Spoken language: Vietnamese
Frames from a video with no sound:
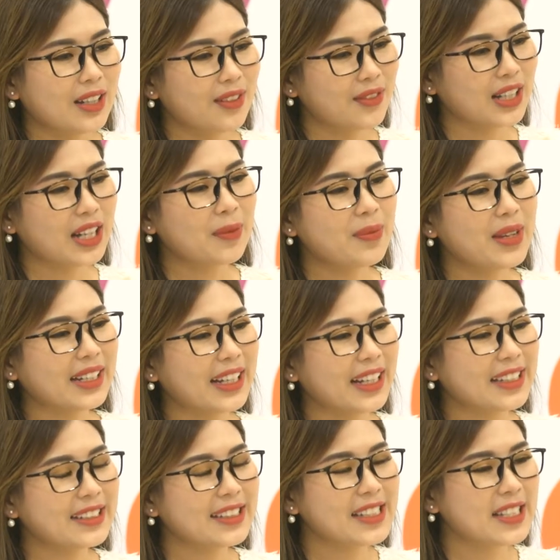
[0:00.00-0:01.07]
Vâng ạ, bên
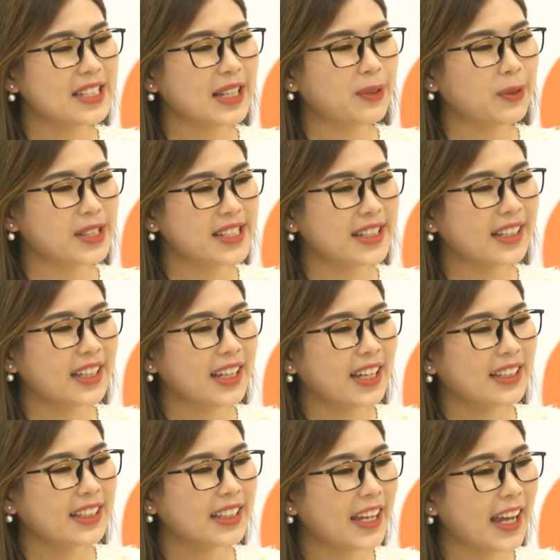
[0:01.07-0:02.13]
cạnh những chia sẻ của chị
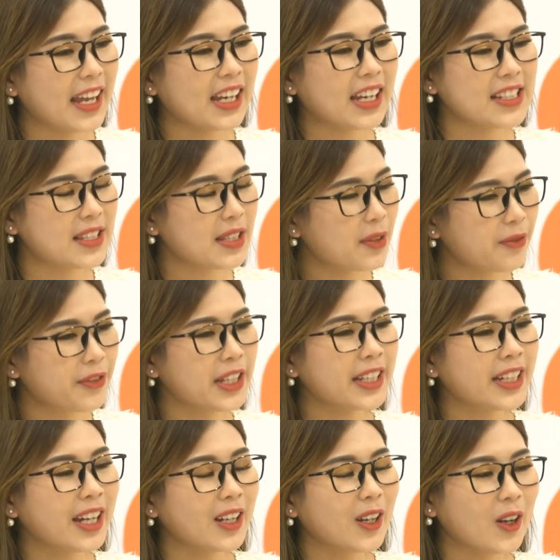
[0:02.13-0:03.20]
thì Hela Slim Fit
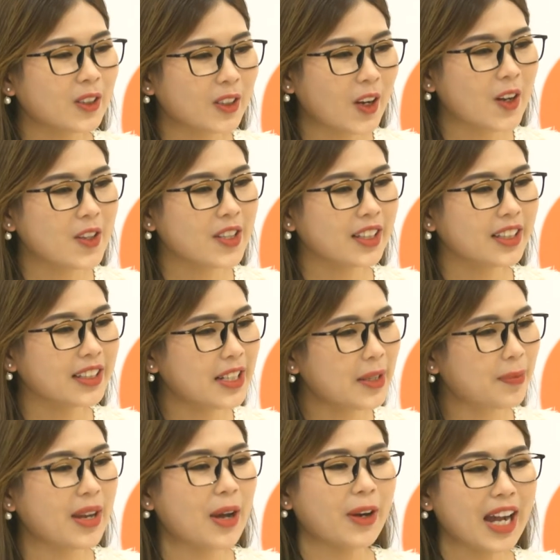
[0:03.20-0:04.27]
còn có những
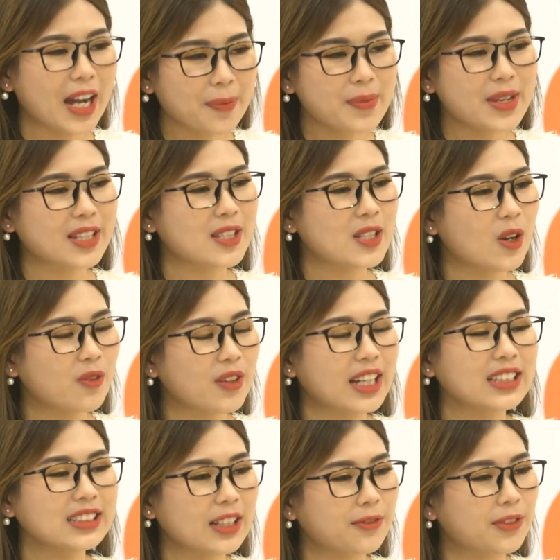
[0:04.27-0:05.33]
điểm nào khác biệt so với các
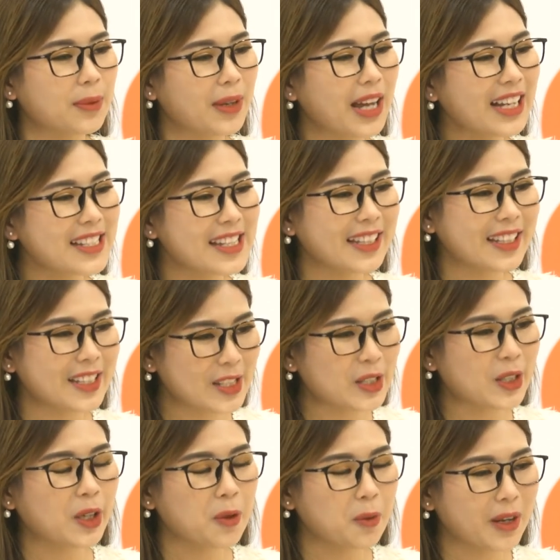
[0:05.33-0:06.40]
sản phẩm khác trên thị trường
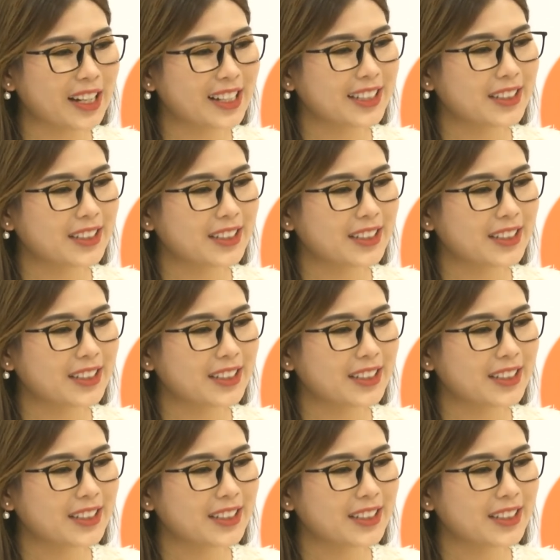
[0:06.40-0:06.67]
không ạ?